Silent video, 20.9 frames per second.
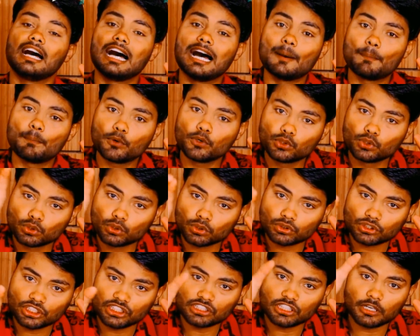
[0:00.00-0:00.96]
आपको दो
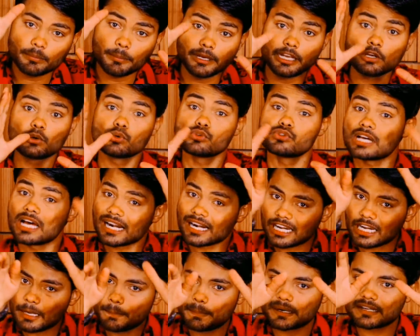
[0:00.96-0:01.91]
दो तीन तीन महीने
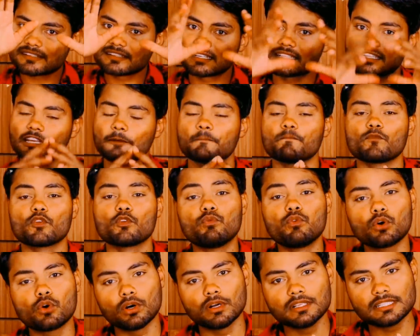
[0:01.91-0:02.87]
गुजारने पड़ सकते हैं
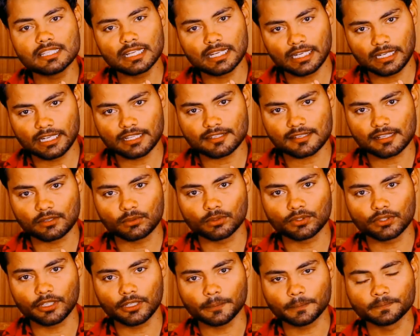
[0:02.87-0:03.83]
वो कौन सी कंडीशन
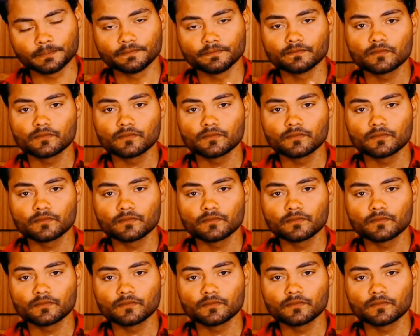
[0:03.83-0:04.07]
होती है